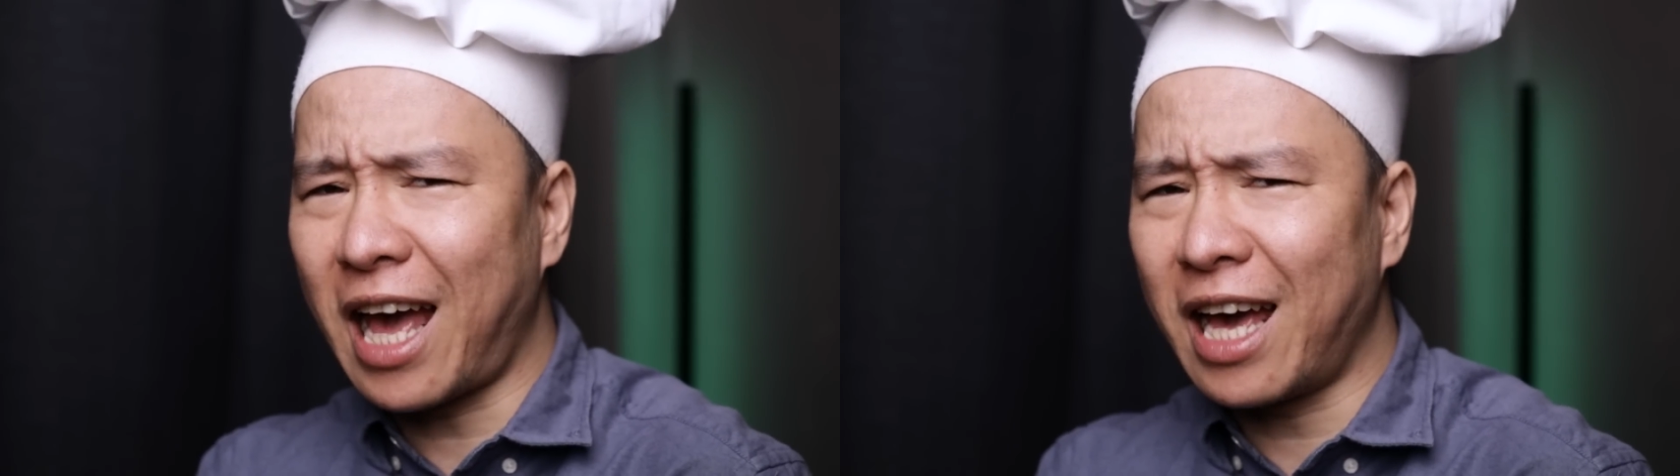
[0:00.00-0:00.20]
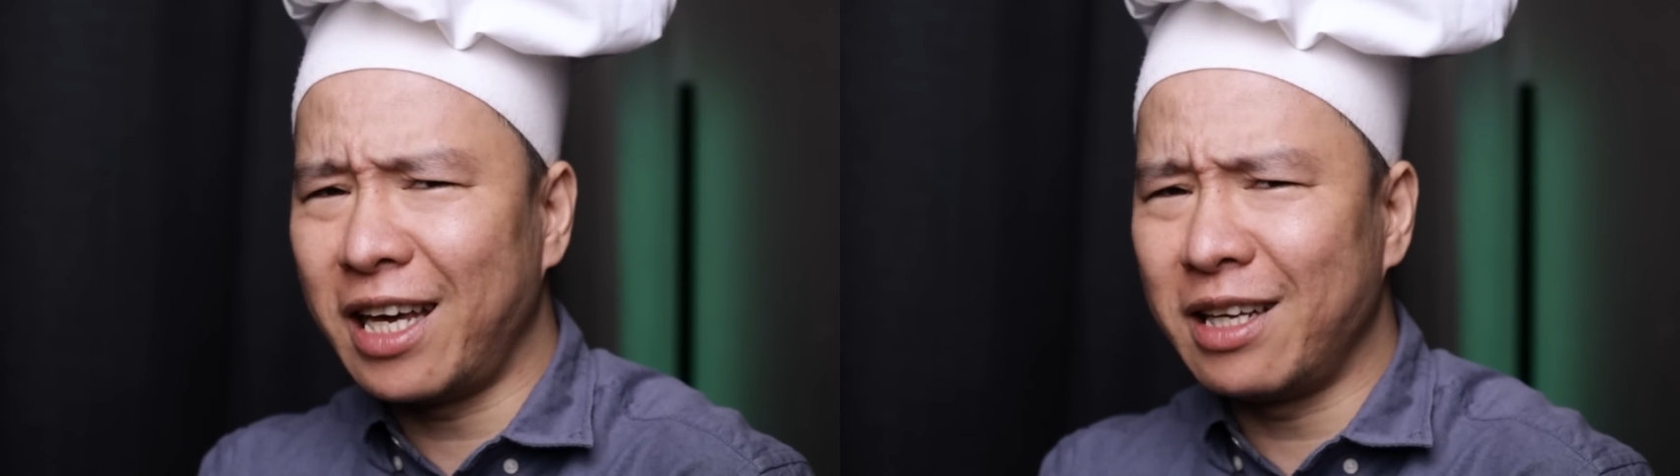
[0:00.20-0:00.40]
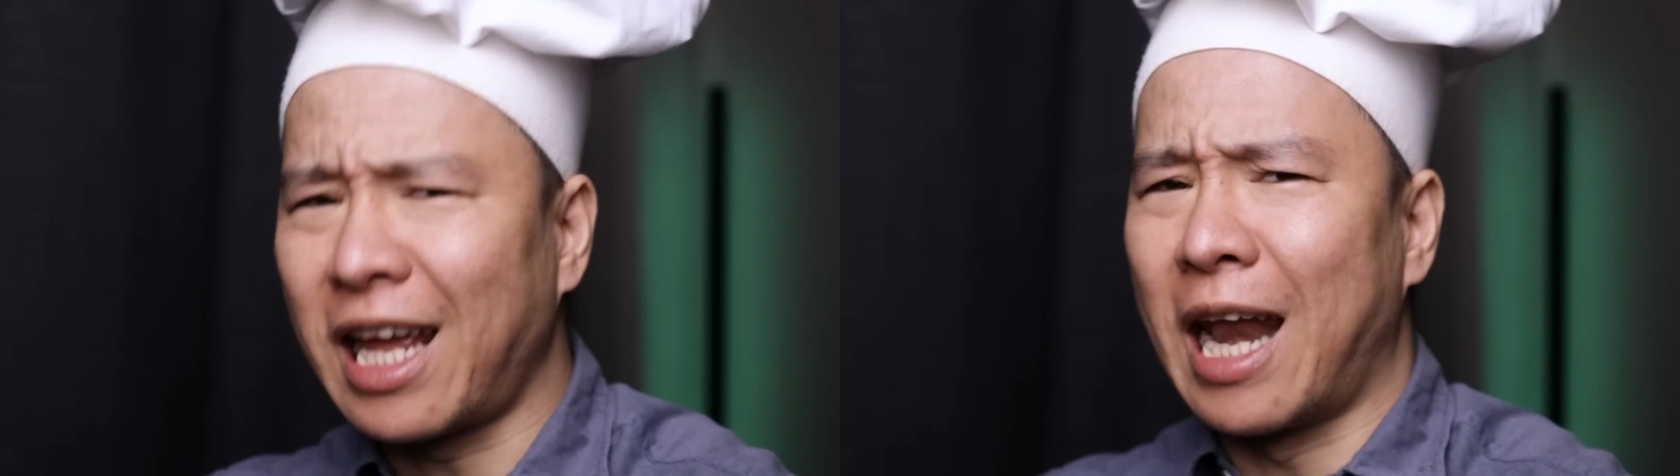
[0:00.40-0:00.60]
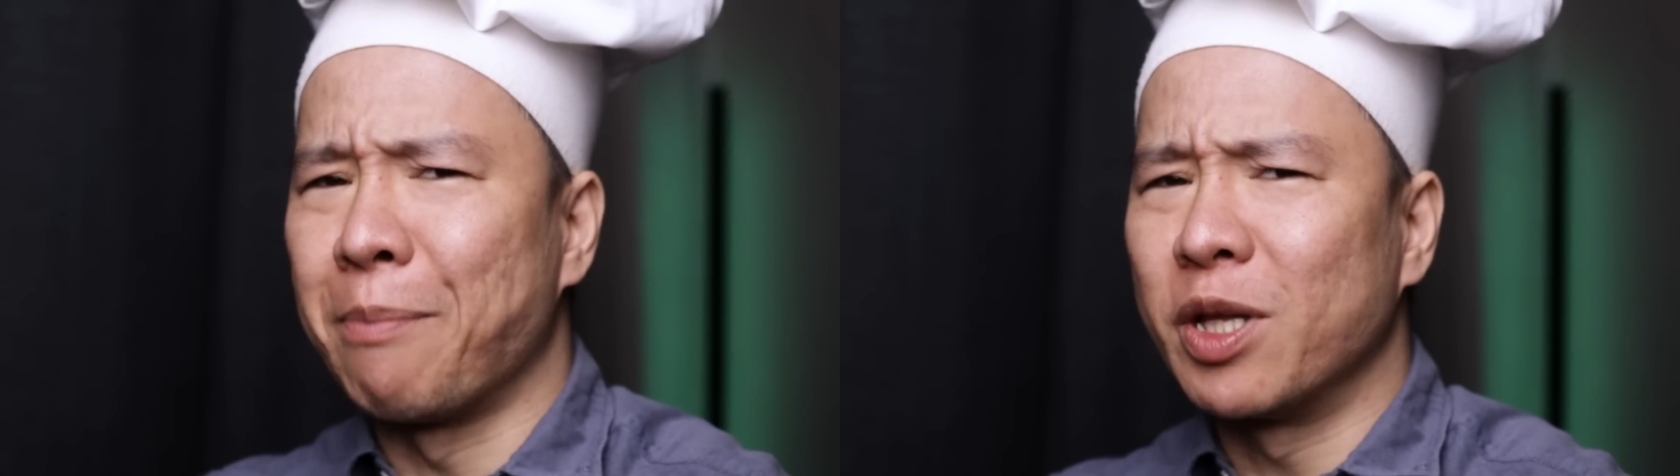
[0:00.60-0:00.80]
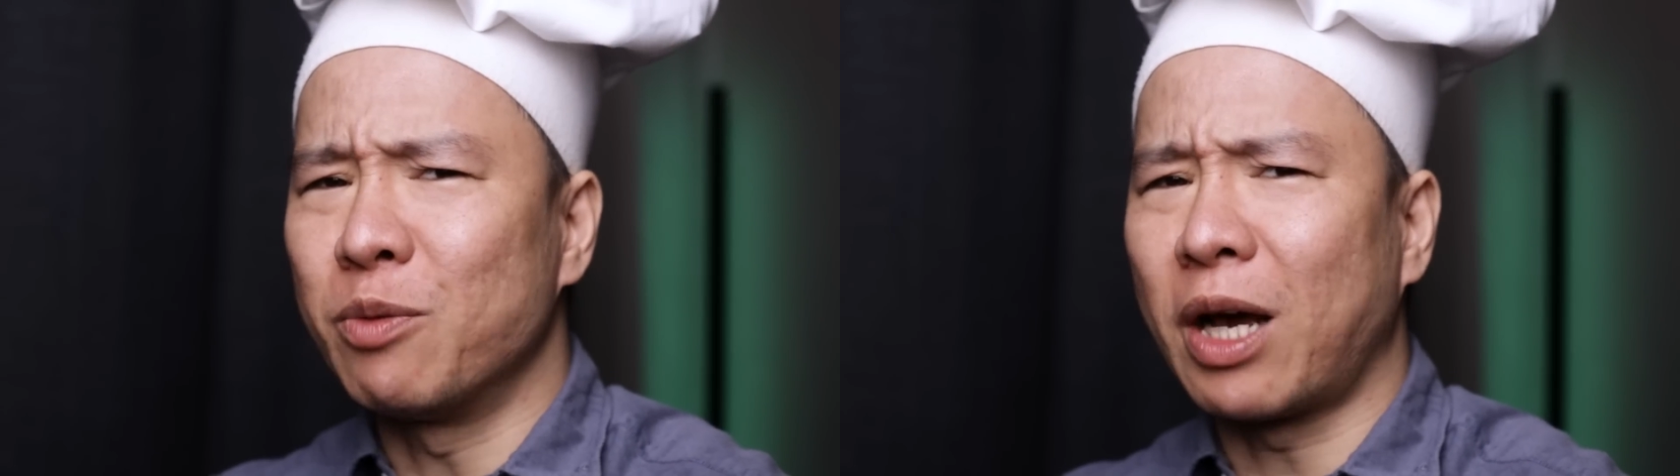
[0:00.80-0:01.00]
cái sai
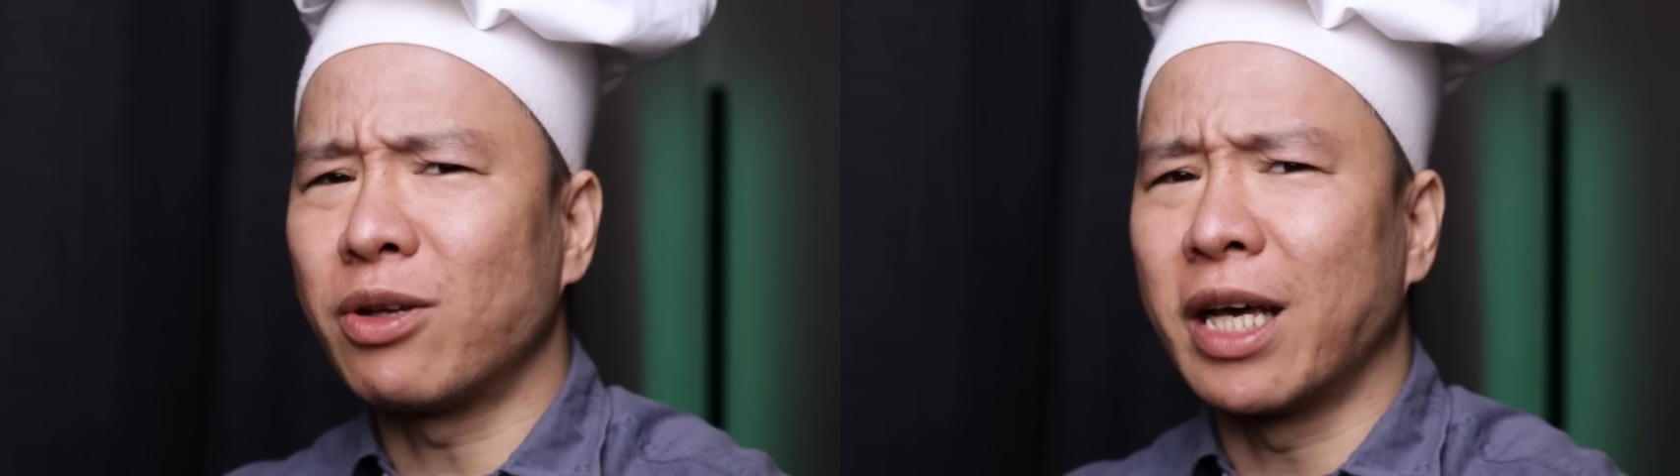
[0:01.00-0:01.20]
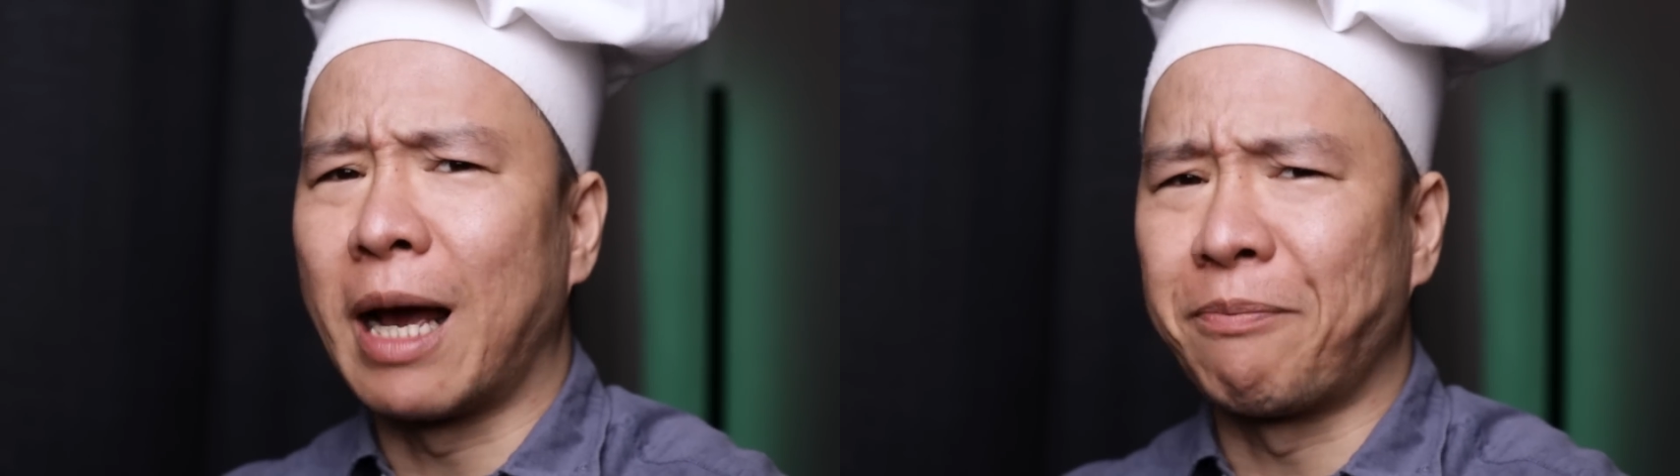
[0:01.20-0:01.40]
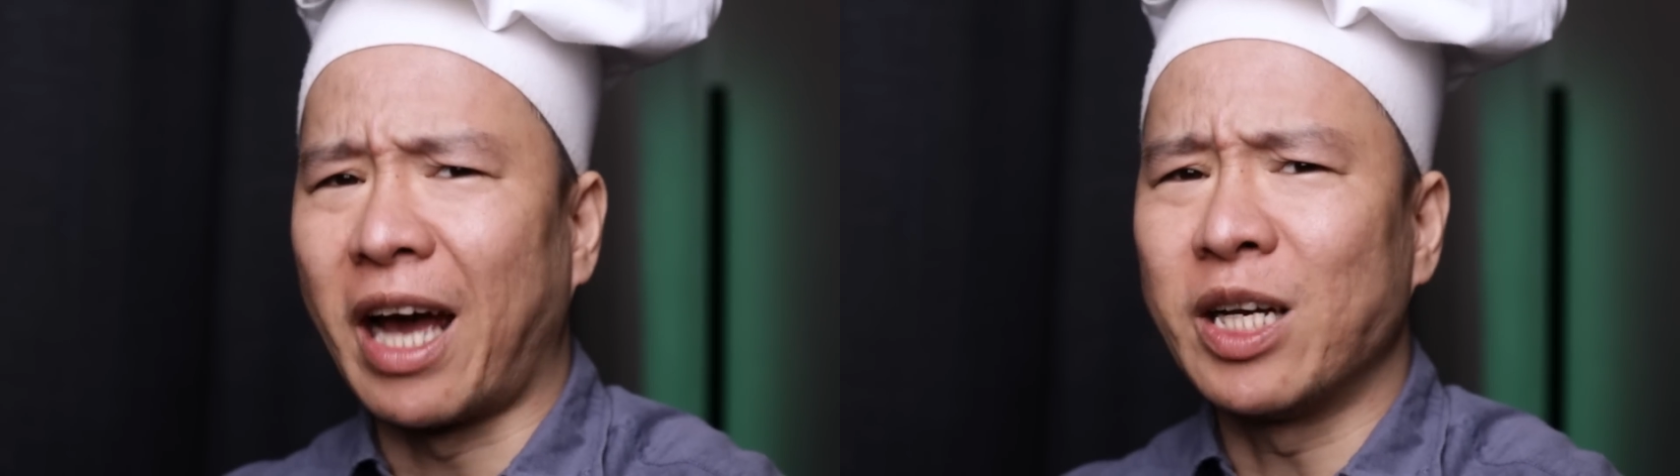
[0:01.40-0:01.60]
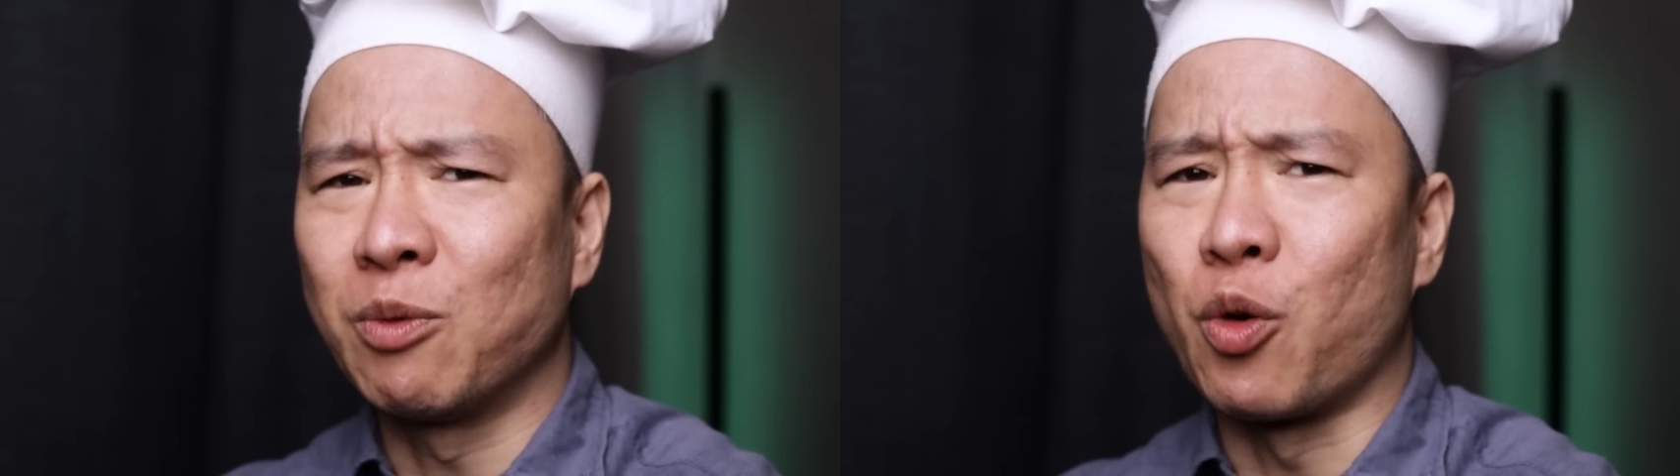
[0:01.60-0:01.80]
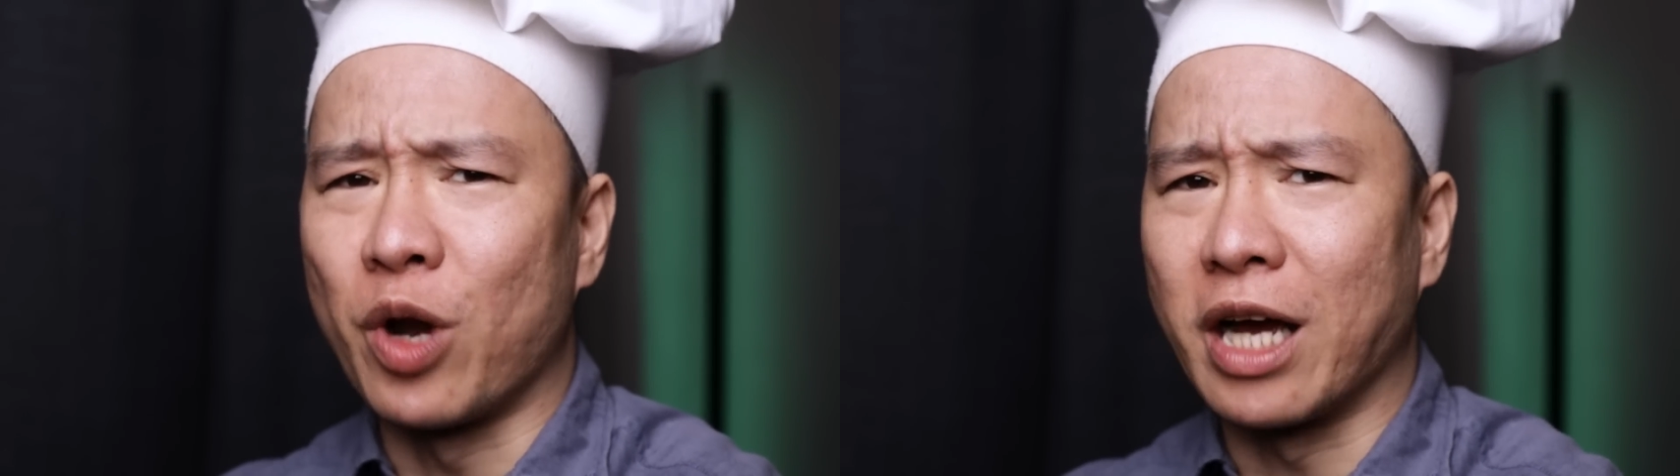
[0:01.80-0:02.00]
lầm mà chúng ta có thể gặp phải trong cuộc